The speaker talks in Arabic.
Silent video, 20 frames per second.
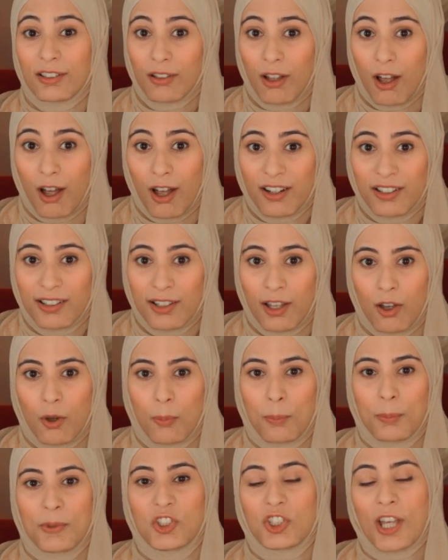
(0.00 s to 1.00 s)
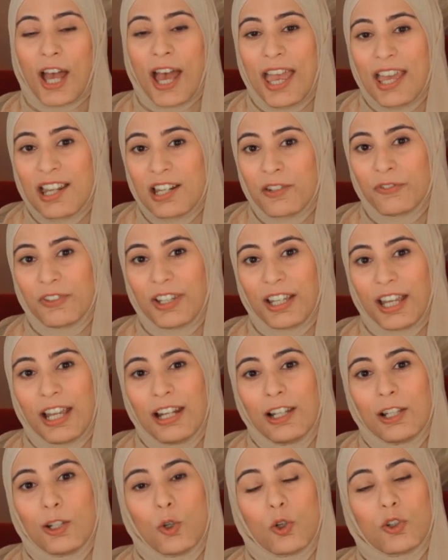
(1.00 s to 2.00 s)
النهاردة مش عارف
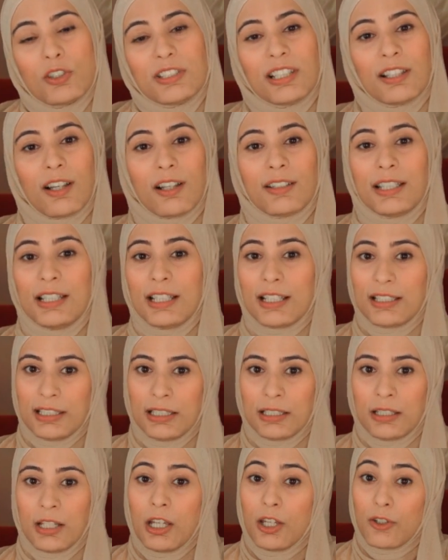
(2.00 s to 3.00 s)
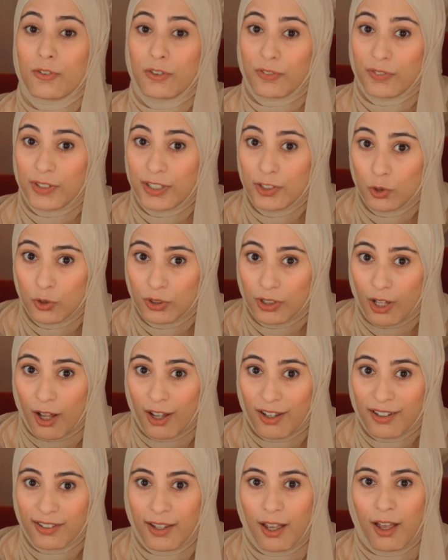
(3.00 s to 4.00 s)
يحل لغز القضية دي في فيديو
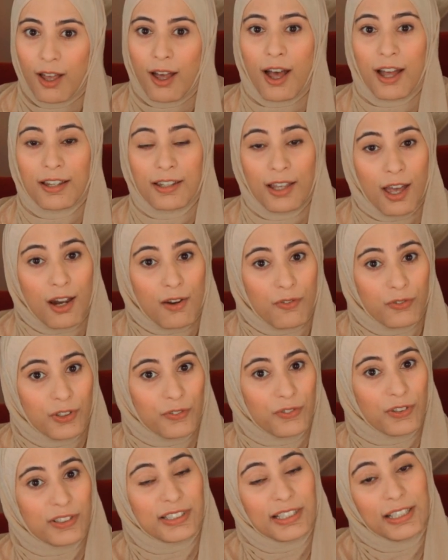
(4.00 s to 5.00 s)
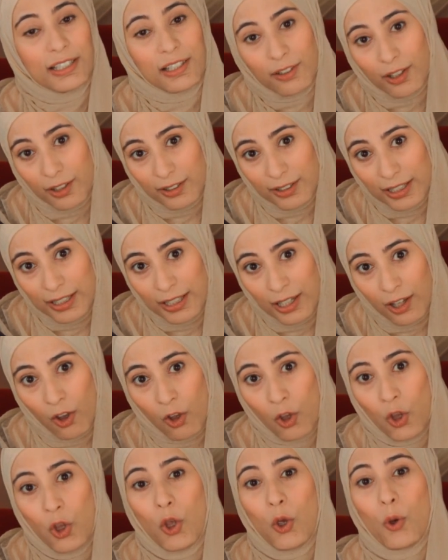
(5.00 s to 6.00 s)
النهاردة هنعرف تفاصيل القضية
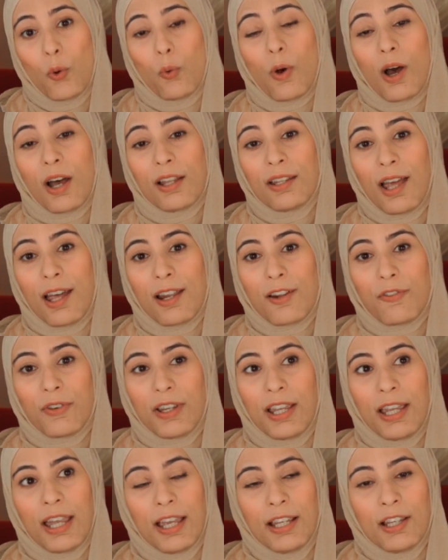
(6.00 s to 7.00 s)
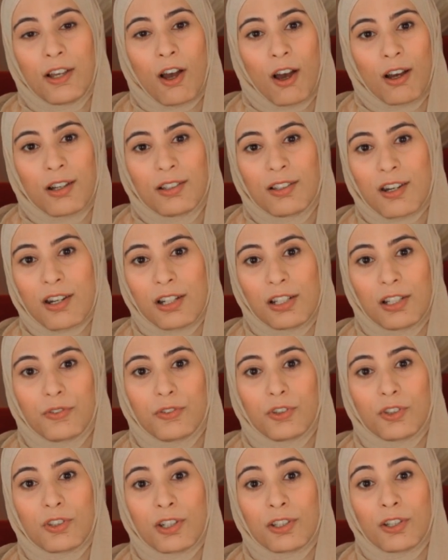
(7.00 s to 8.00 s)
وهنعرف ايه هي اكتر
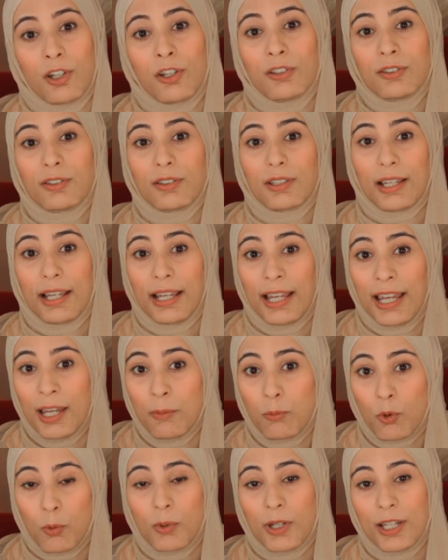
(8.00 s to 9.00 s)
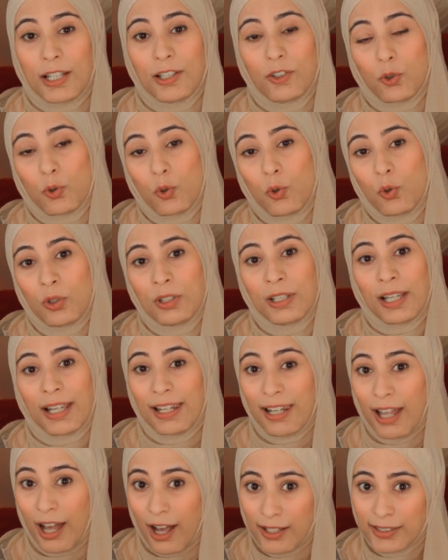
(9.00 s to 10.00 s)
الافتراضات ايه ممكن يكون
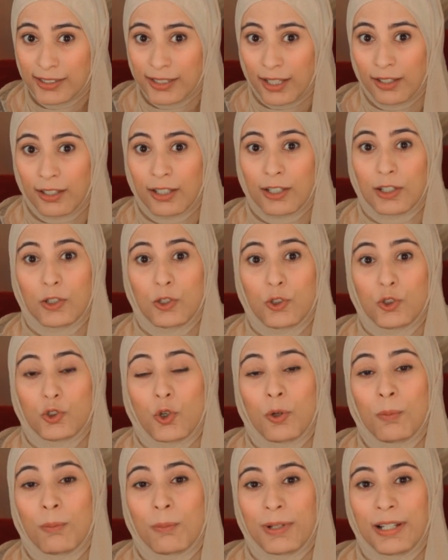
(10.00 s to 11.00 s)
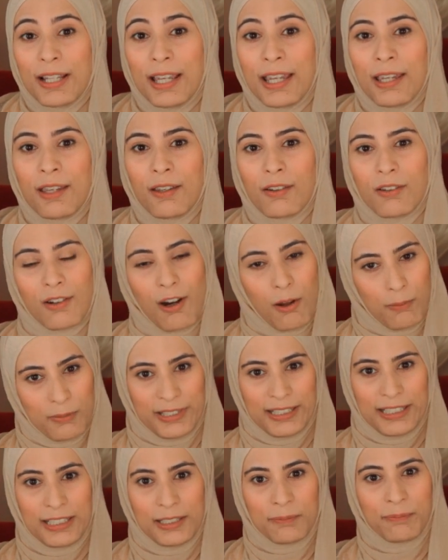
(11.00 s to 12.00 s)
اللي حصل لجون بني
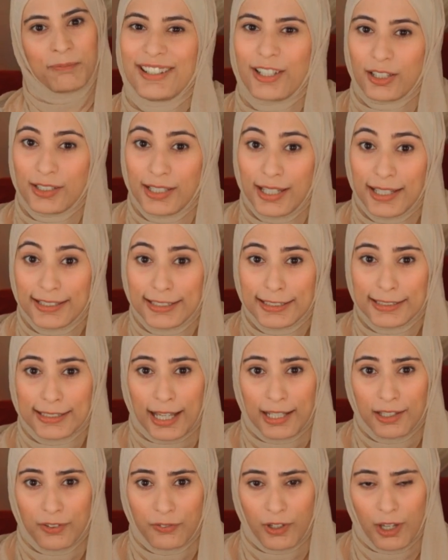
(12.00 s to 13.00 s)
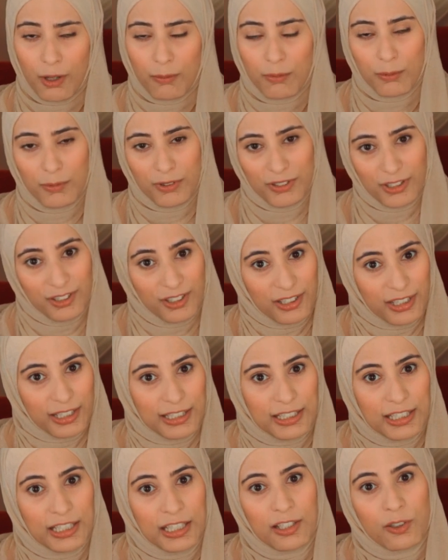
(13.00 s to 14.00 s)
رمزي القضيه دي استعنت فيها بمصادر
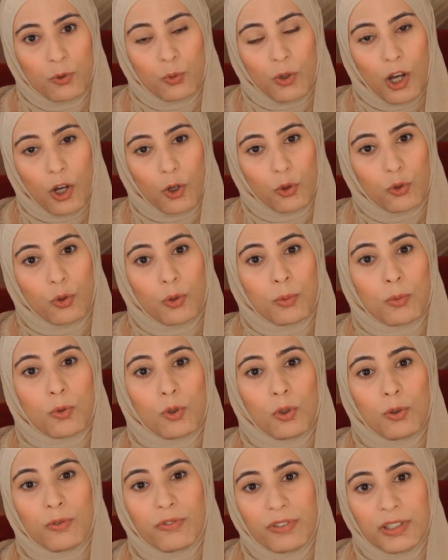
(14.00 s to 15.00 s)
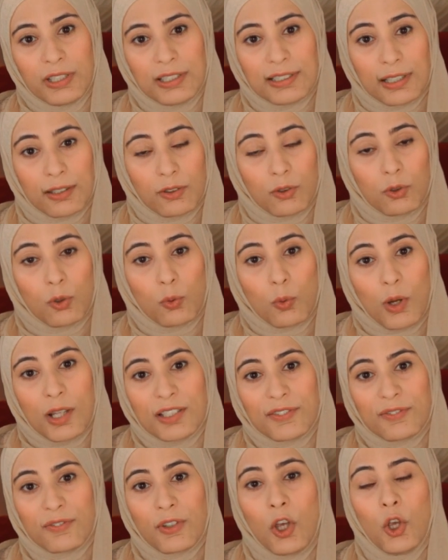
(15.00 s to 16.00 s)
كتير وهحطهم كلهم في صندوق
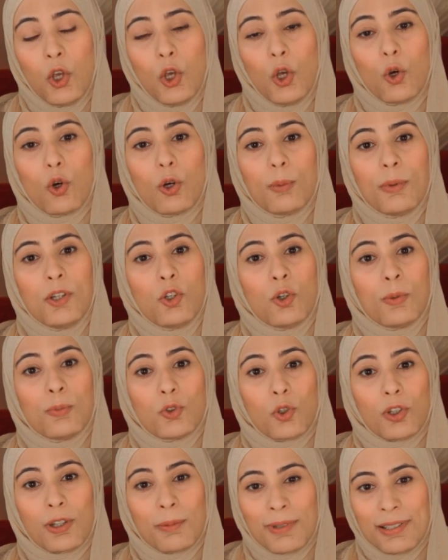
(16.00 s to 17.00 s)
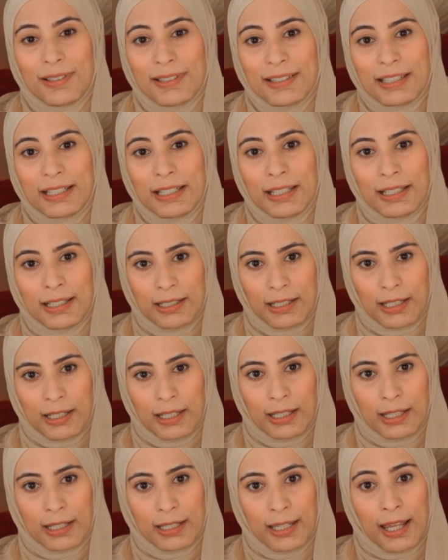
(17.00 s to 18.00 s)
الوصف ومنهم دوكيومنتري
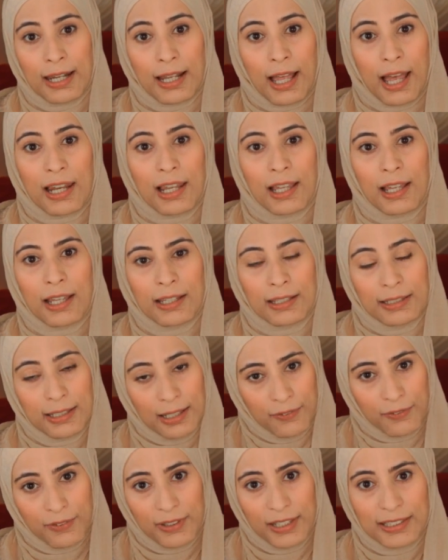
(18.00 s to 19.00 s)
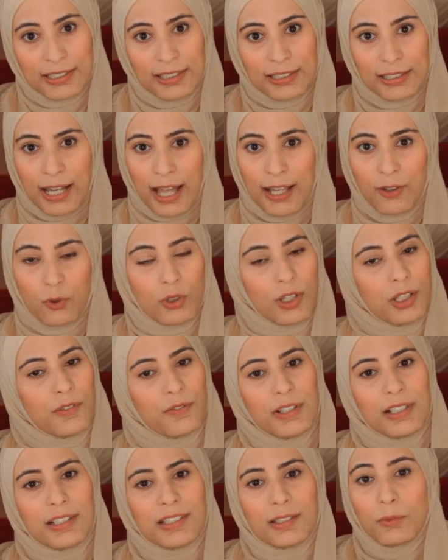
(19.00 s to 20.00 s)
آه، كان على نتفليكس اللي عنده
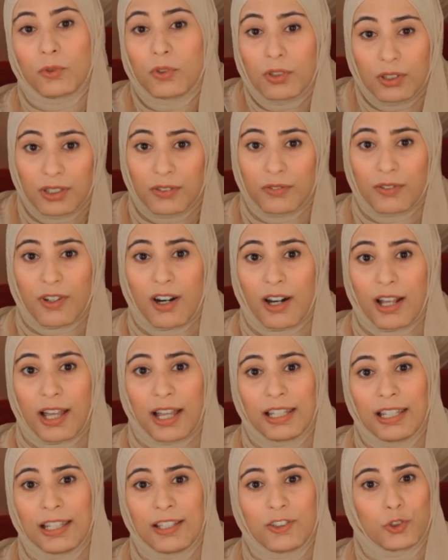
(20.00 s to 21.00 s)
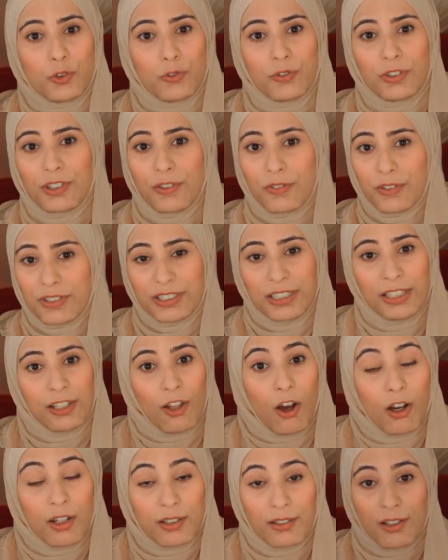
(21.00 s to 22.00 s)
نتفليكس ممكن يتفرج عليه يشوف التفاصيل
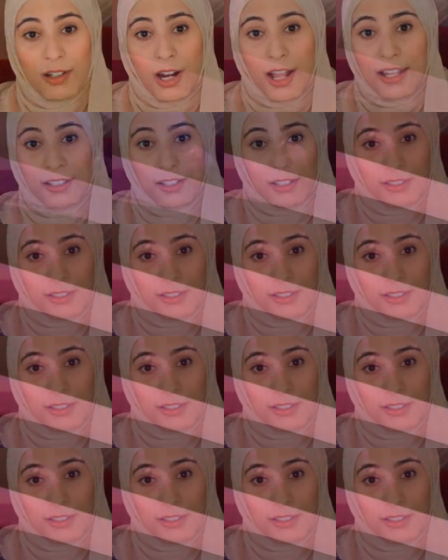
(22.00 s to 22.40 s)
اكتر عن